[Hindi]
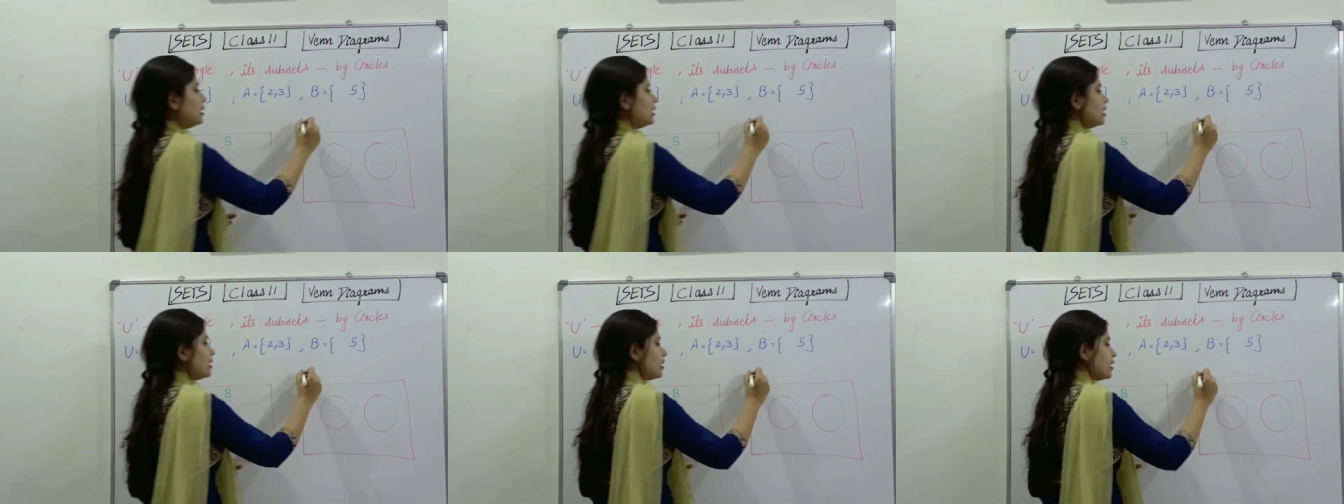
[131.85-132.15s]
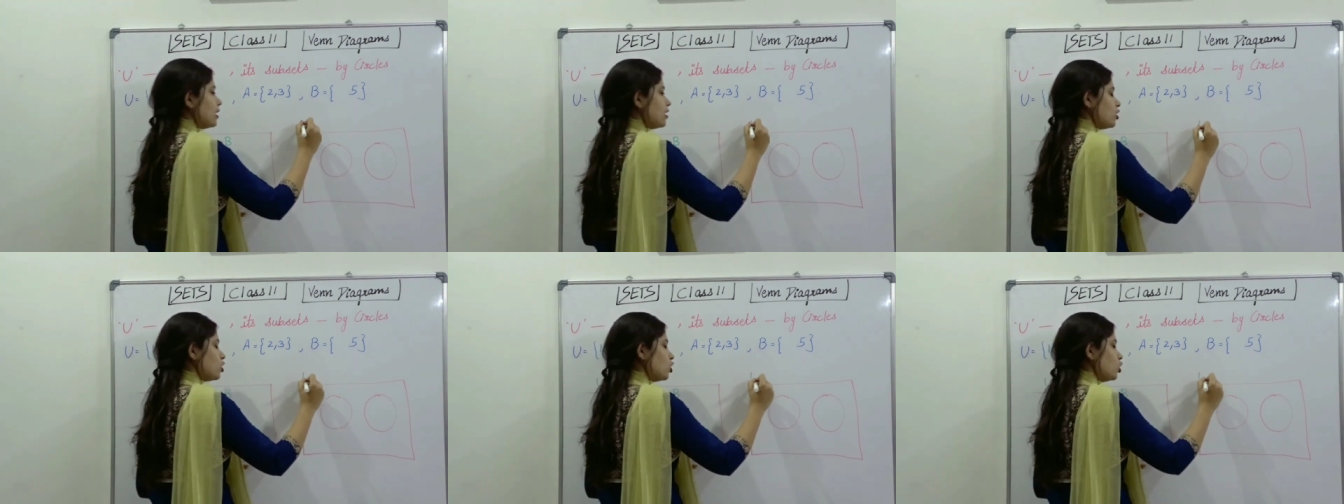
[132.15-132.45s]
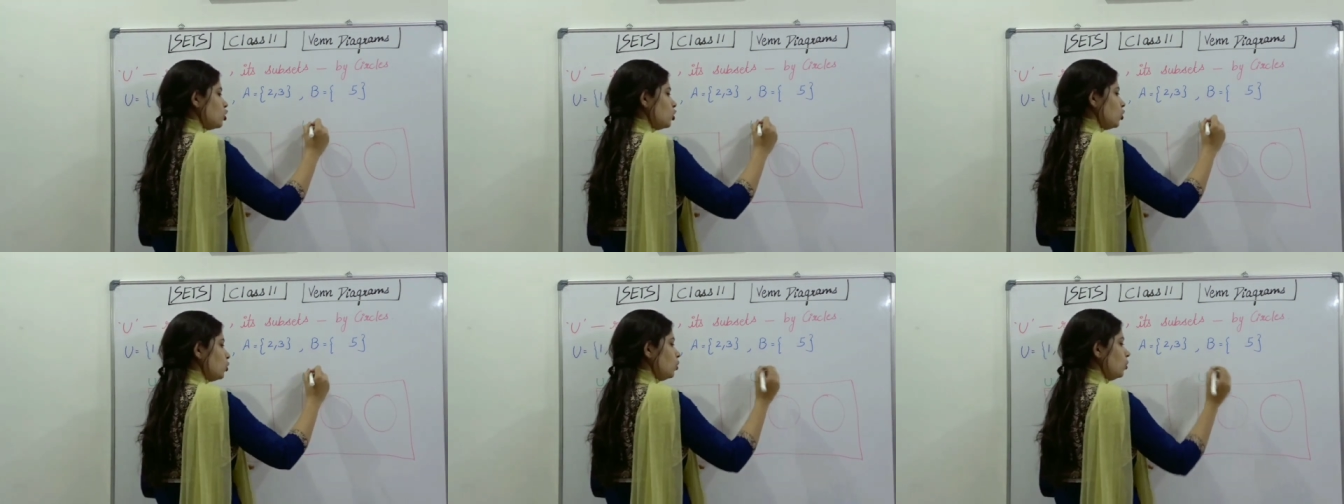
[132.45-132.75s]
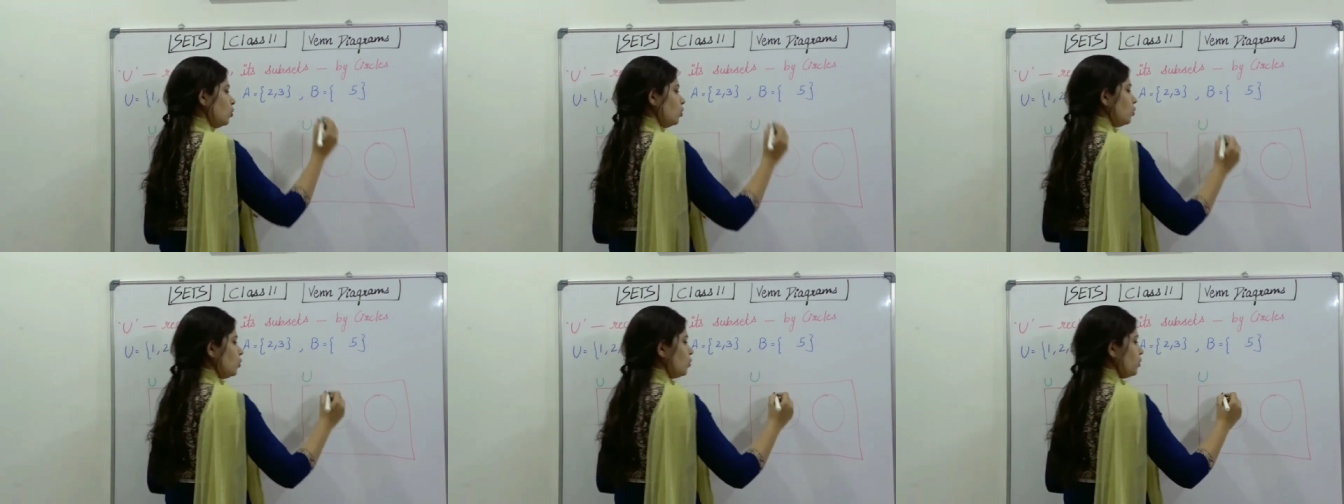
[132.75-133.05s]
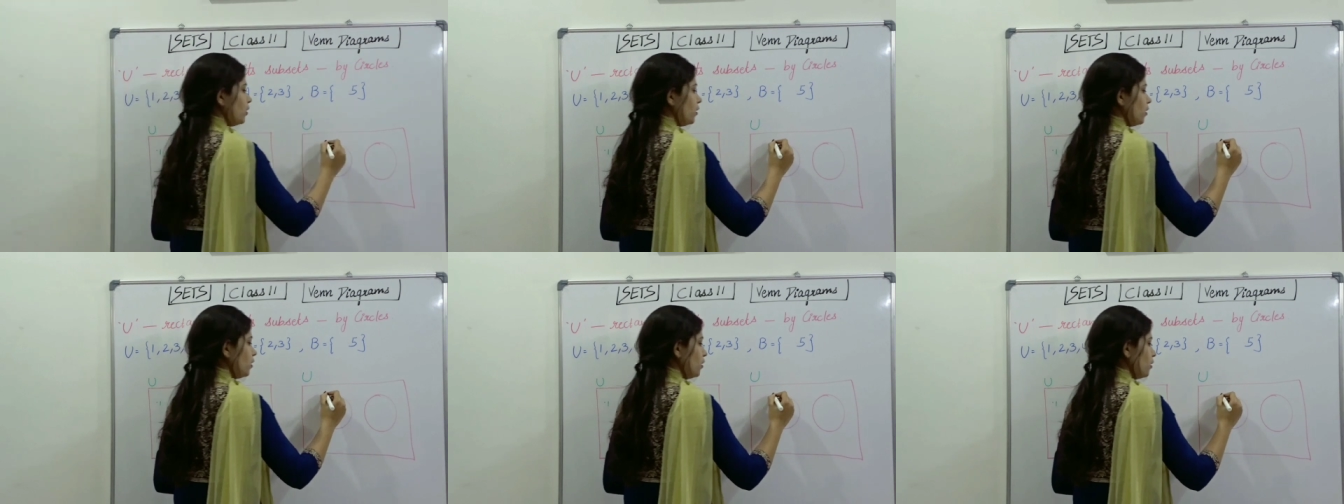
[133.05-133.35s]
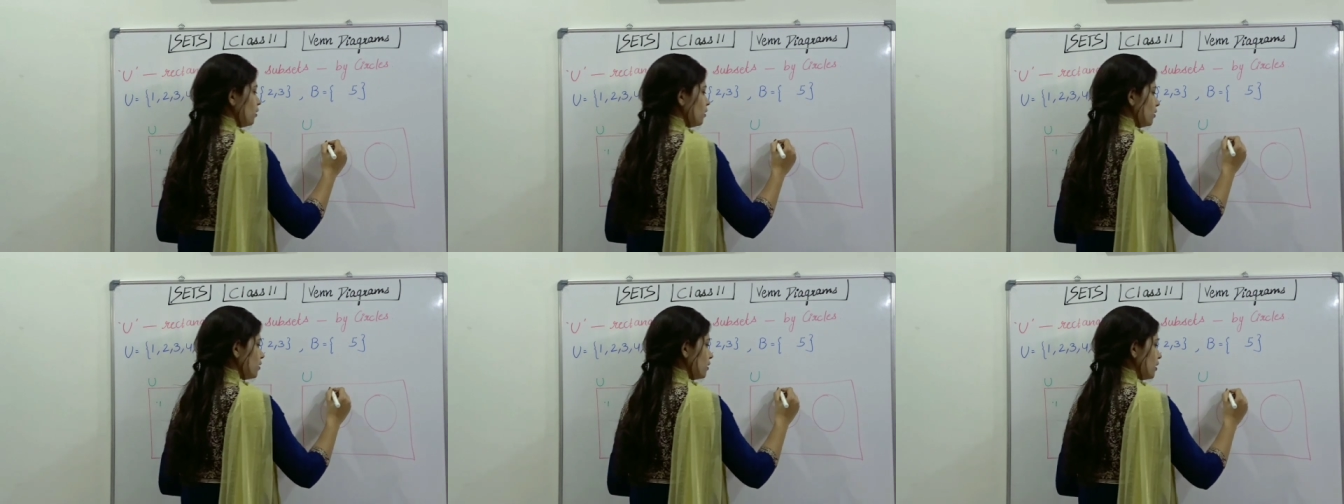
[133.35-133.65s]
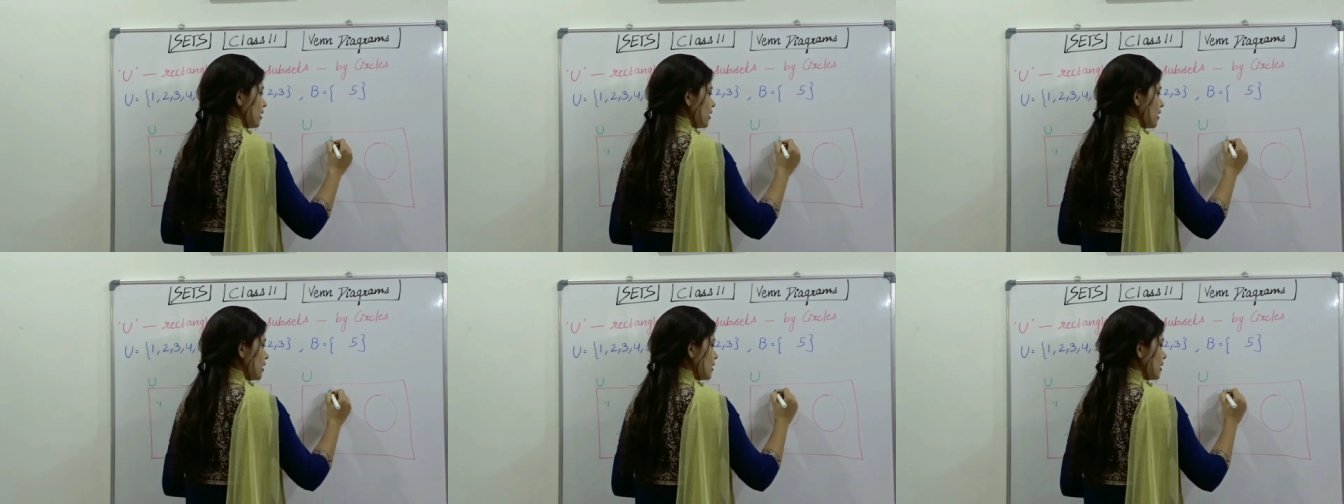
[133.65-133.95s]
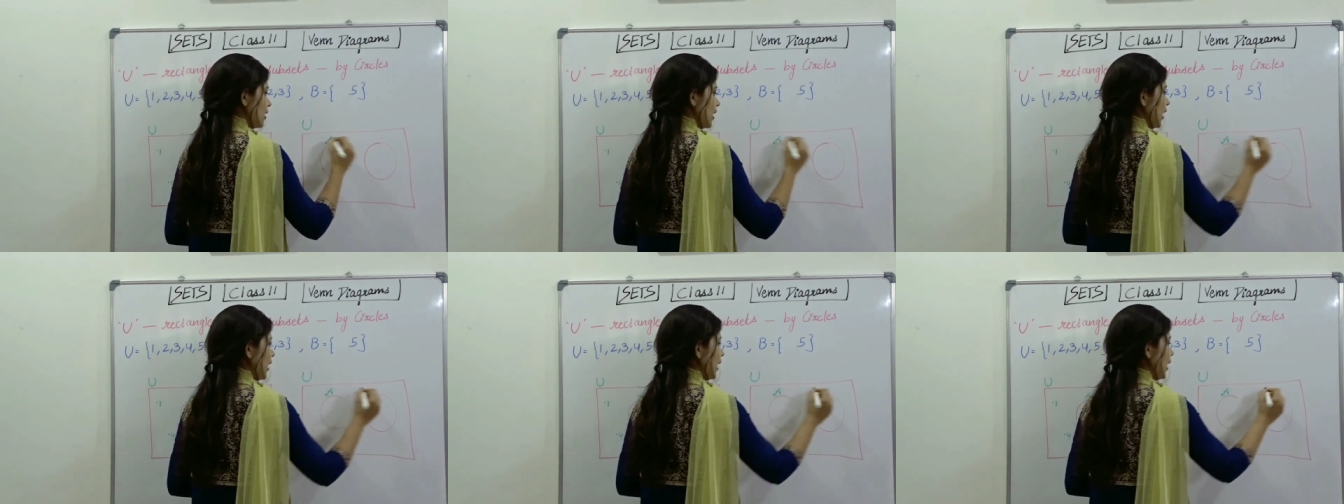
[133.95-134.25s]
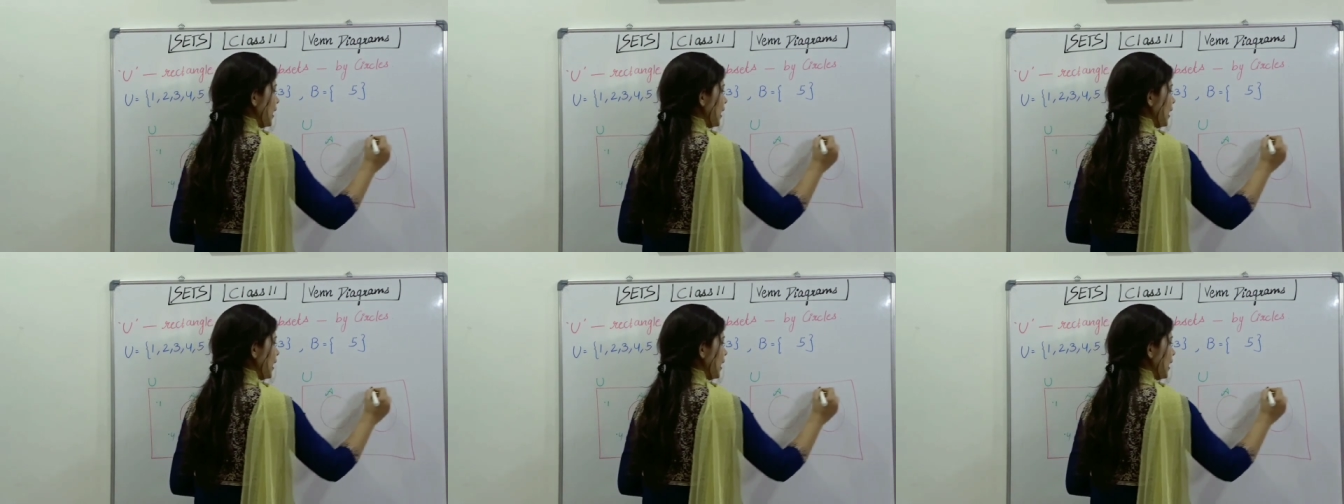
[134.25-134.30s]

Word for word: दिस इज यू दिस इज